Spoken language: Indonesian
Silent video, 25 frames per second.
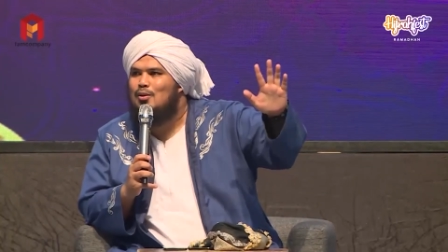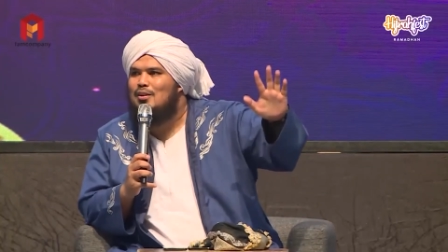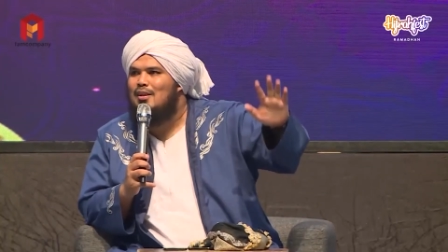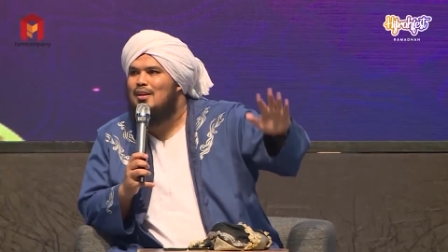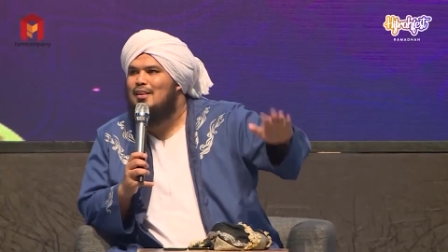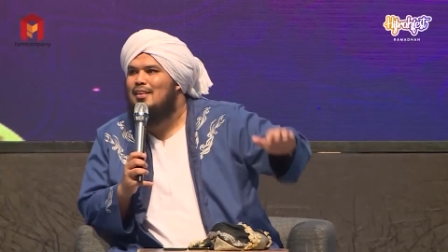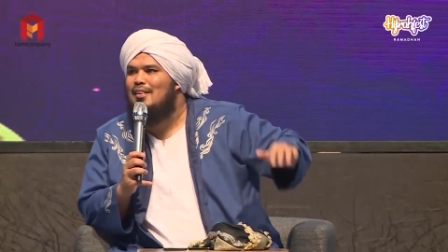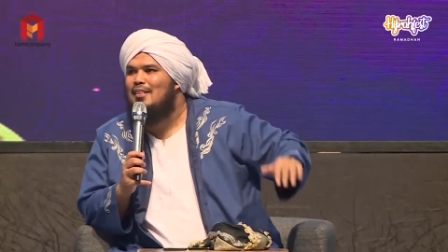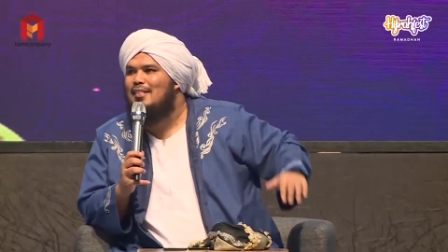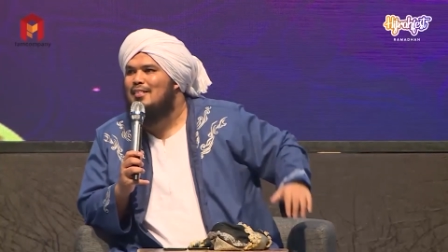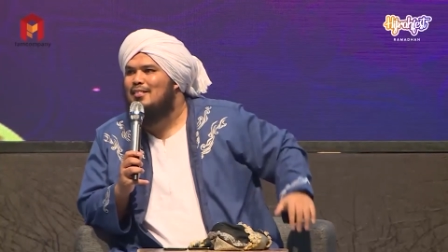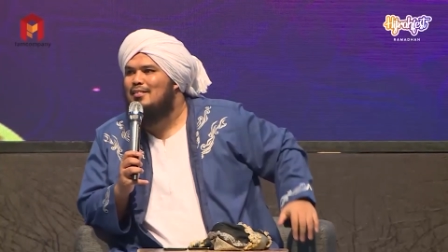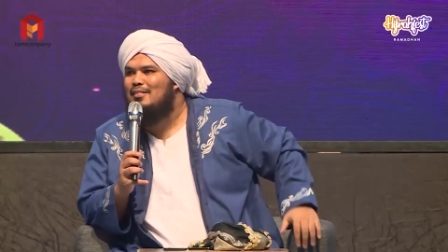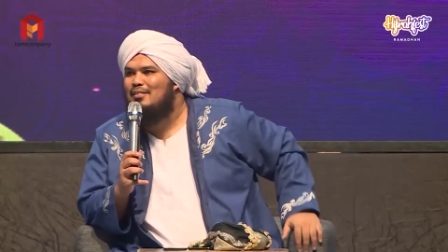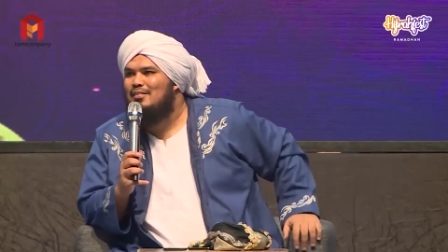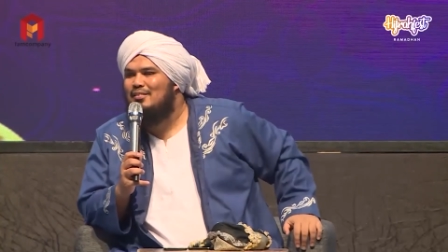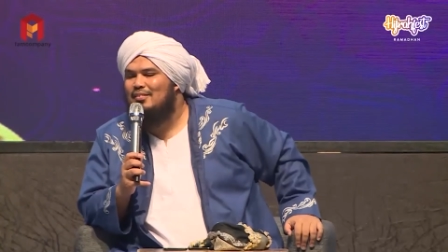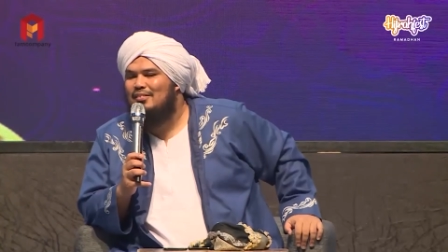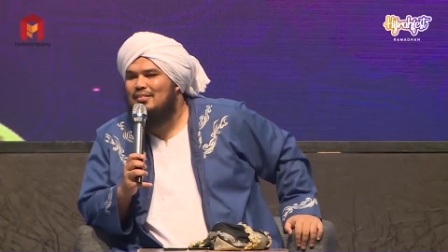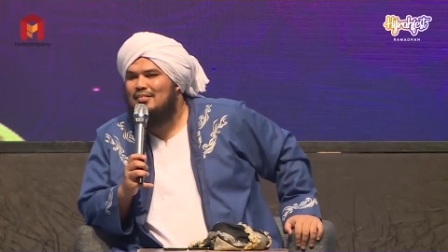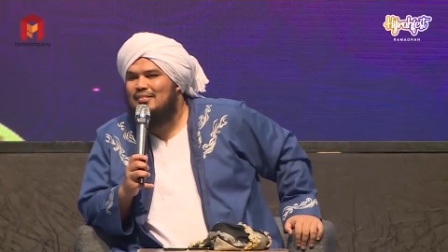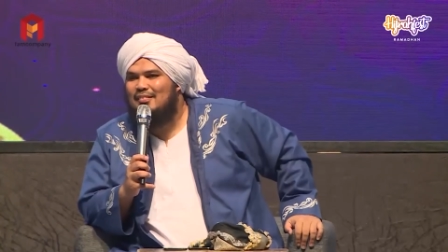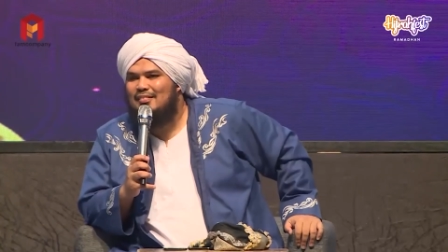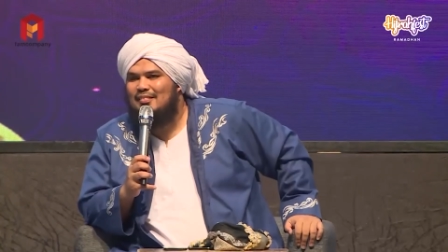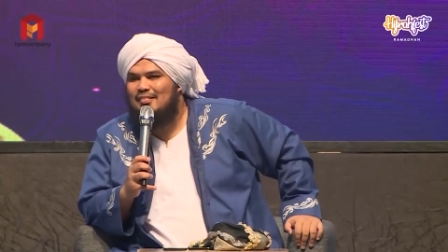dosanya.
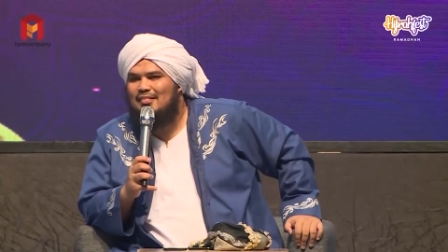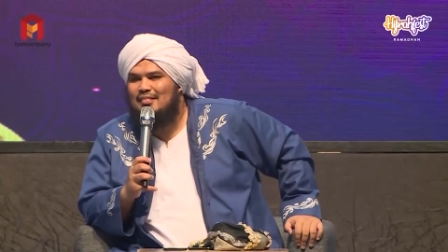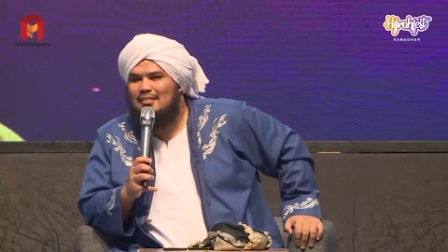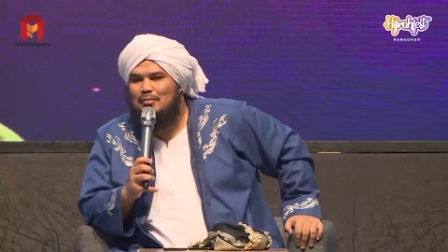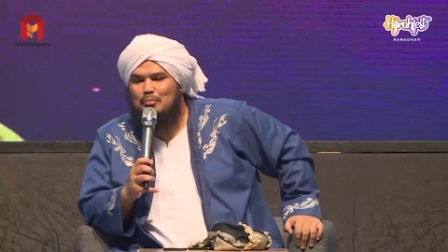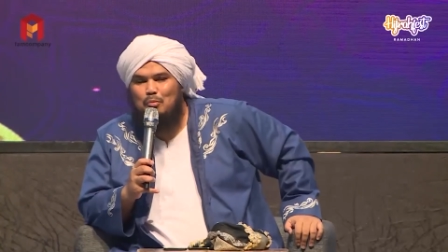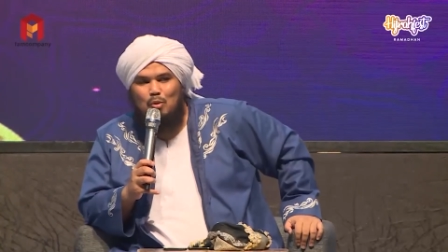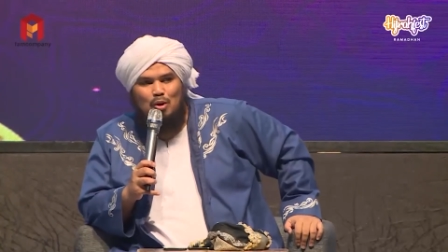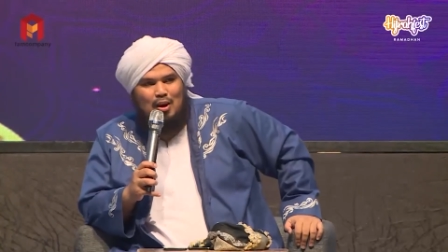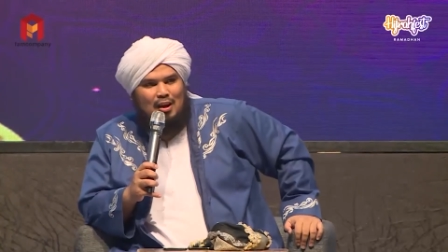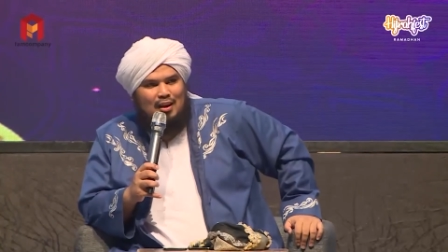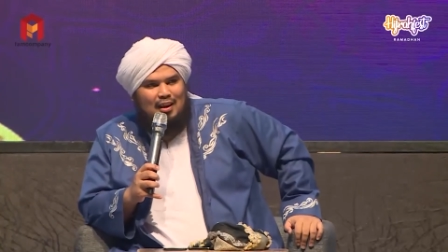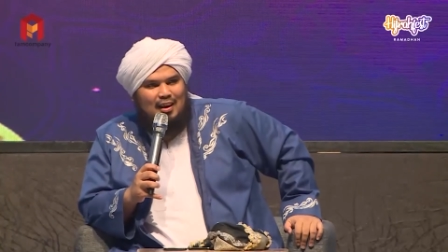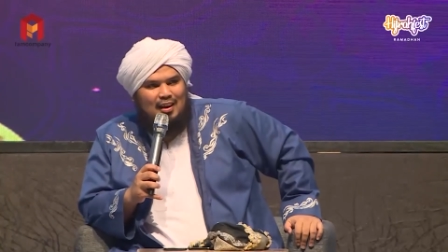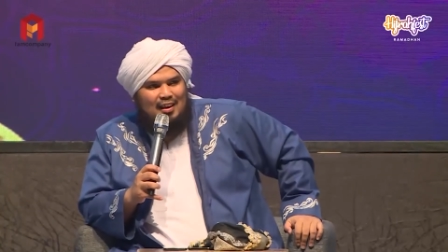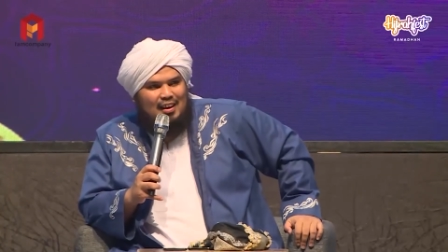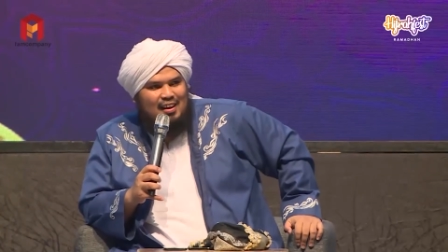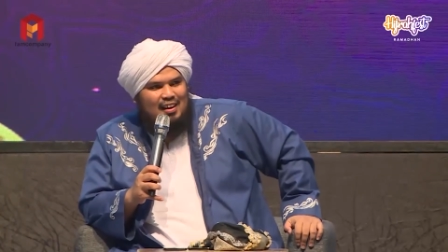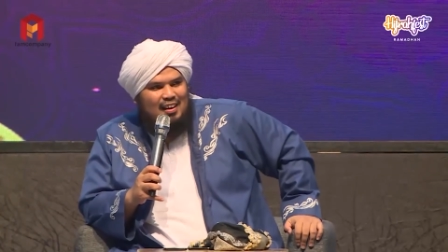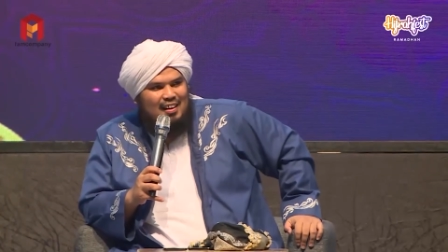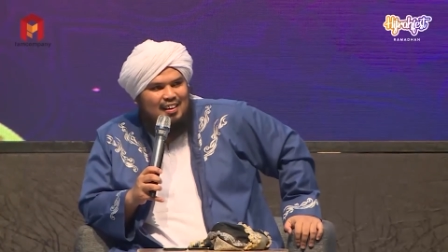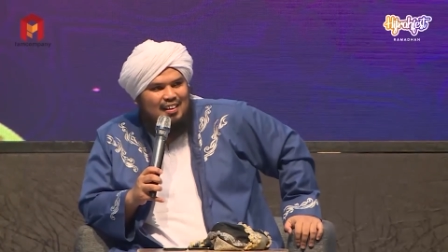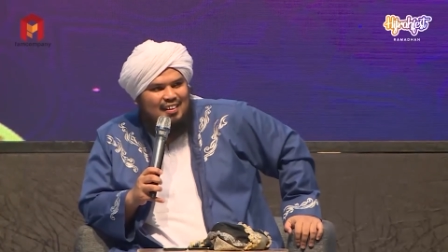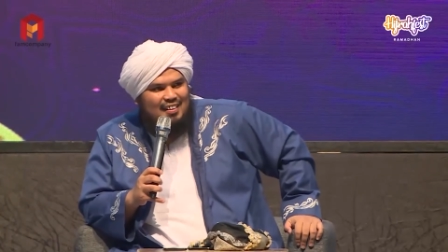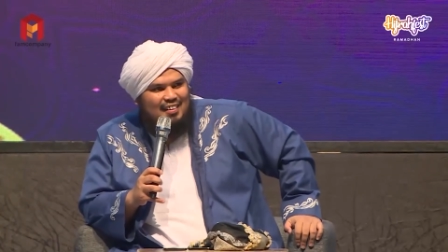Mau kaget
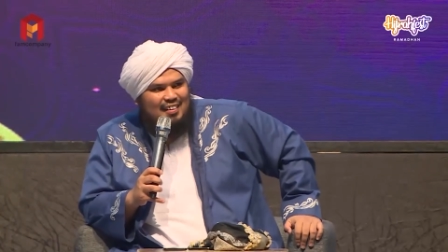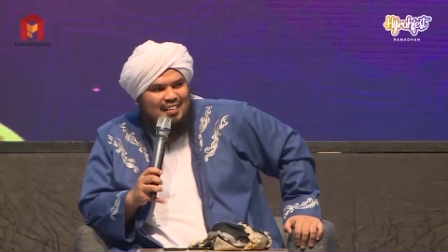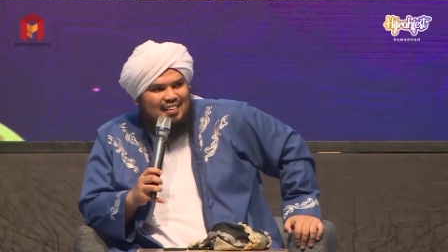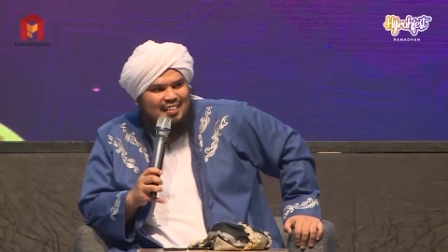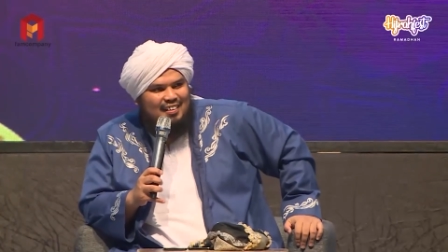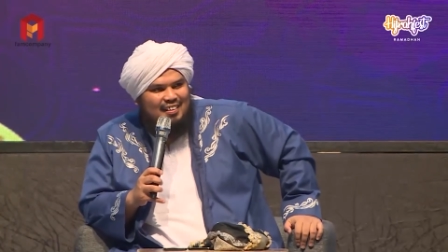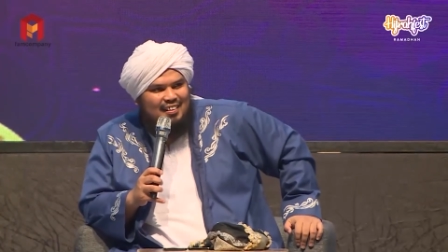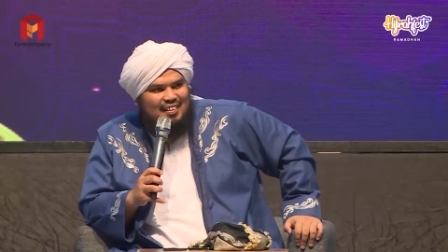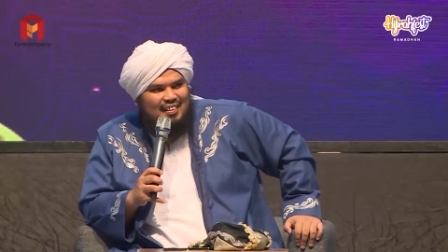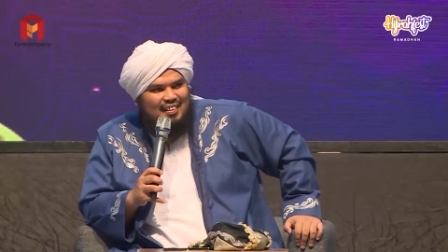lagi enggak?